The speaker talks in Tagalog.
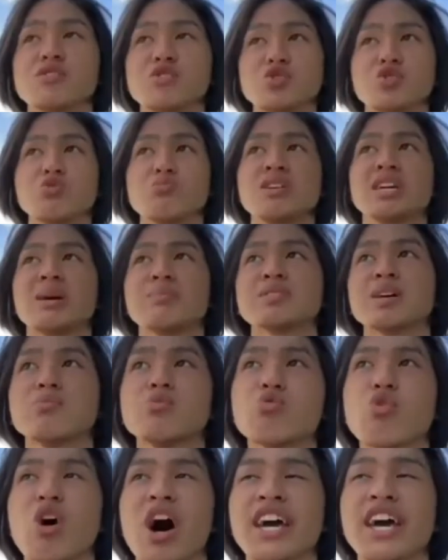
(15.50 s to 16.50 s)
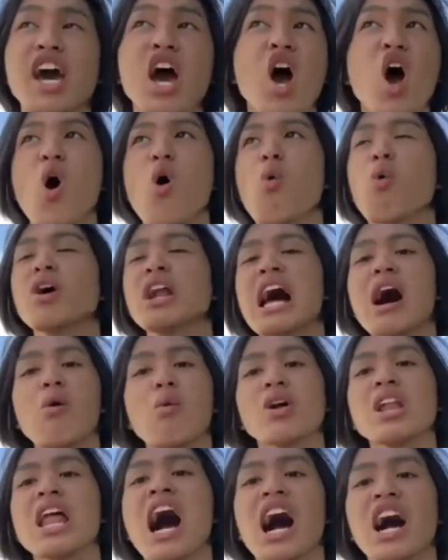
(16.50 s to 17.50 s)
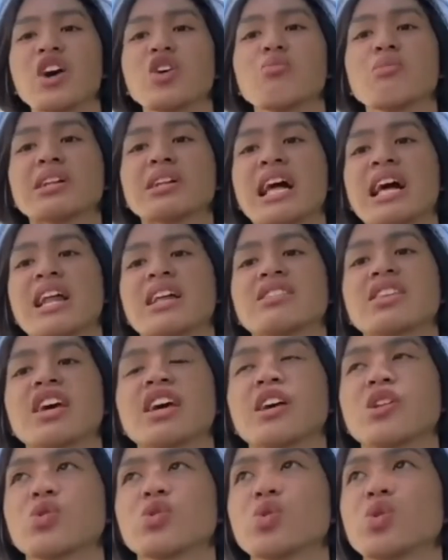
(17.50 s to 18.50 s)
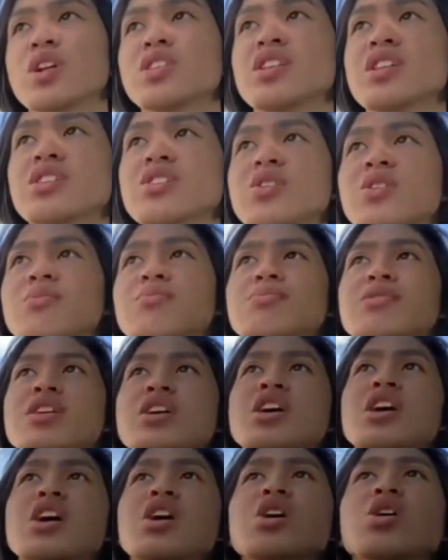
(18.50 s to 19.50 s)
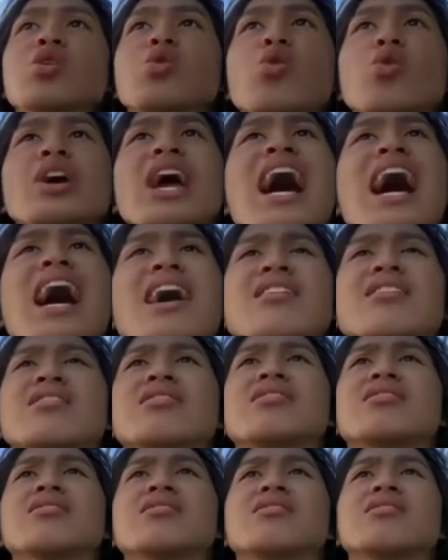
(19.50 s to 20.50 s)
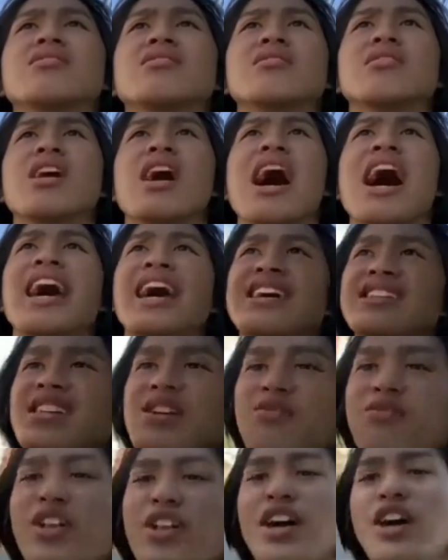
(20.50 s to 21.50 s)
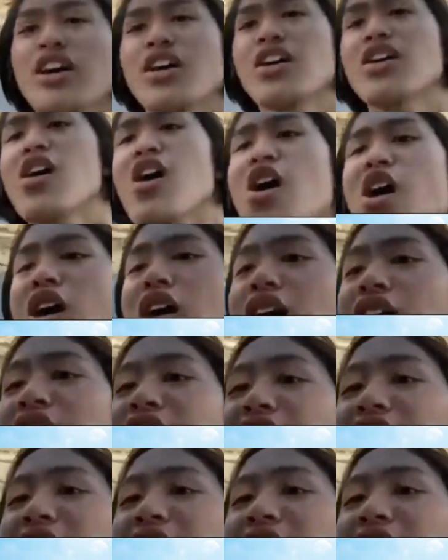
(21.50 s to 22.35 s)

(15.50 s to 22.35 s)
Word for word: Kayo magsusumikap sa buhay, walang-wala kayong mararating tulad nito. Kuya, hi ka sa vlog ko.